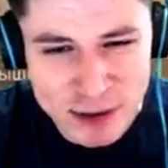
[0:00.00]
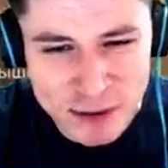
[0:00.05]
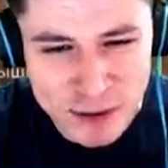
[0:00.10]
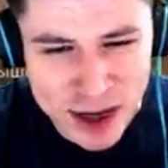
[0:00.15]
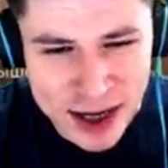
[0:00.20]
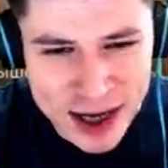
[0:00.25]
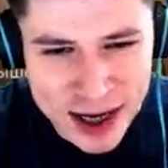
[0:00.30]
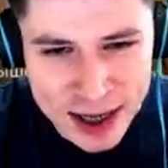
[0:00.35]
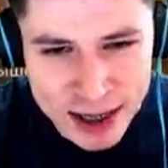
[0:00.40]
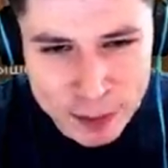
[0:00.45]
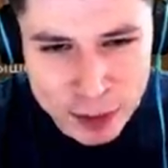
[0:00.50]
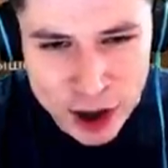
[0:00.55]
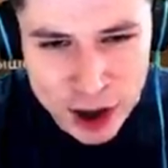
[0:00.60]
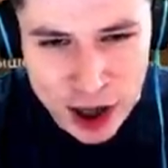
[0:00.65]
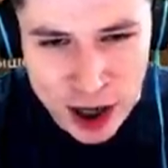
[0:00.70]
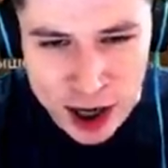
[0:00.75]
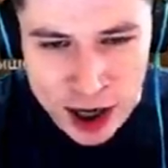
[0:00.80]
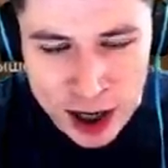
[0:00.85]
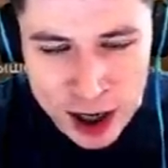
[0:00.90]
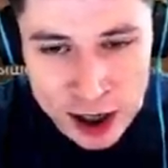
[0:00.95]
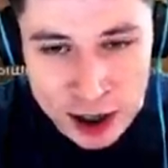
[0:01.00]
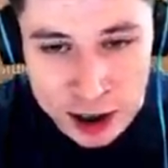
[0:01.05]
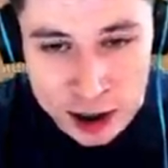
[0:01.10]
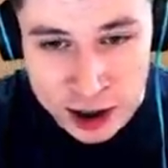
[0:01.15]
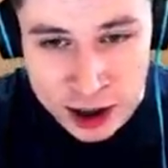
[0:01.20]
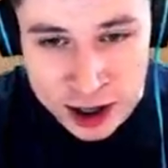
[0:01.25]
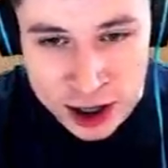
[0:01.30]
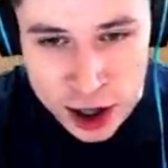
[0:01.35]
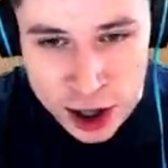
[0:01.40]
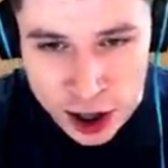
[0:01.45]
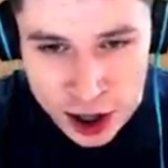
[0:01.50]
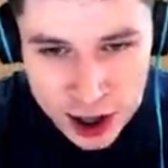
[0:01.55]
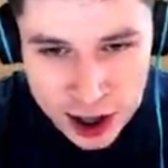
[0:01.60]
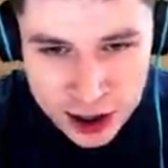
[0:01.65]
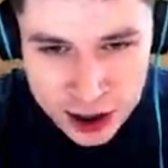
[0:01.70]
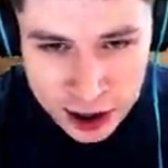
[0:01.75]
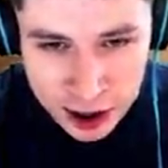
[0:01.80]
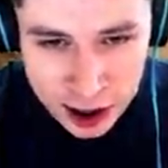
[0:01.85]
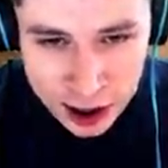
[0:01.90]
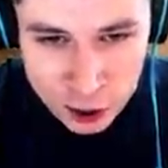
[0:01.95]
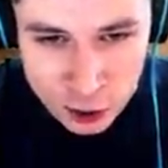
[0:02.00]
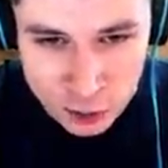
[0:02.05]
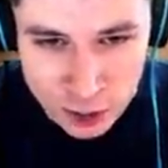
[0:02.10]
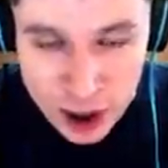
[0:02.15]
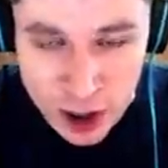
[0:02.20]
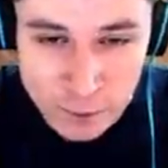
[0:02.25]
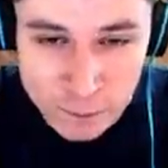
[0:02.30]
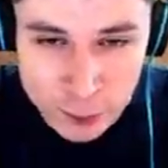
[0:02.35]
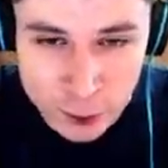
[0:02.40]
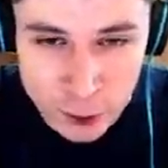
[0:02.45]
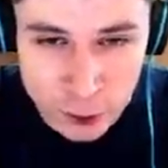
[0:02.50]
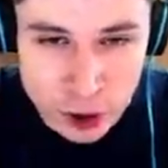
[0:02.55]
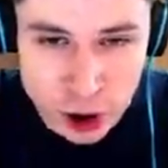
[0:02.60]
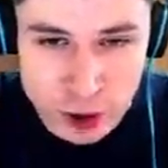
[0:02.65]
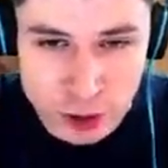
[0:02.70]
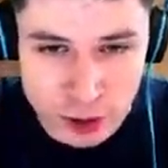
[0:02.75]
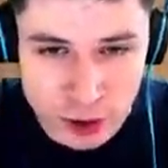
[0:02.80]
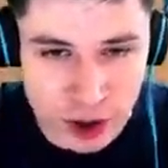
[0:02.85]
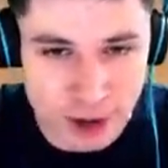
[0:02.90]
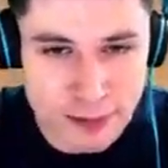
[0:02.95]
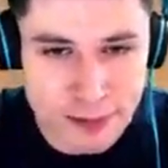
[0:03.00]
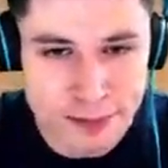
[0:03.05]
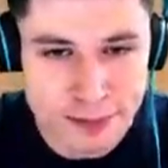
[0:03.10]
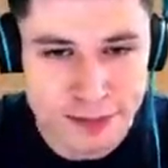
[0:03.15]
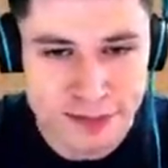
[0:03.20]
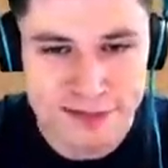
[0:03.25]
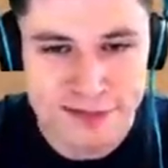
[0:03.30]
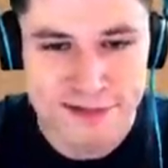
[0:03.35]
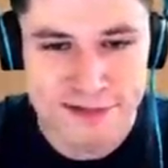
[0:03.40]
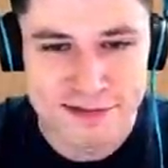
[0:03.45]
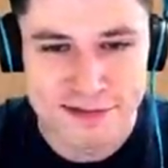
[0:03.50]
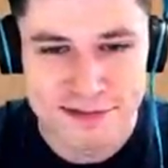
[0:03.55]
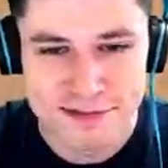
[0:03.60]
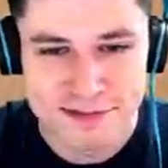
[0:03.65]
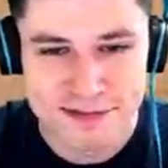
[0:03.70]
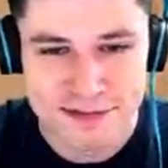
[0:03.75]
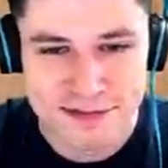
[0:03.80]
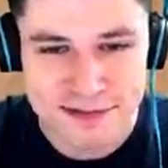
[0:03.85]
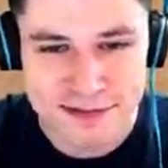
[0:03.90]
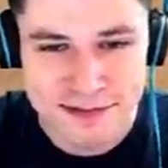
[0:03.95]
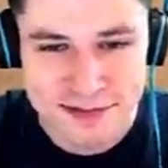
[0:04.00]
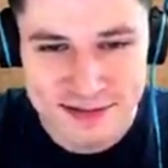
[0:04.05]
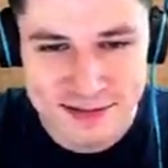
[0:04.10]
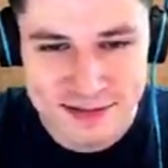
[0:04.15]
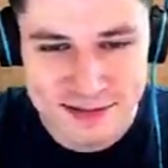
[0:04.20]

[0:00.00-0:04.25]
и великолепный АКР Трэшер Хантер, как и у меня, впрочем, да? Да, только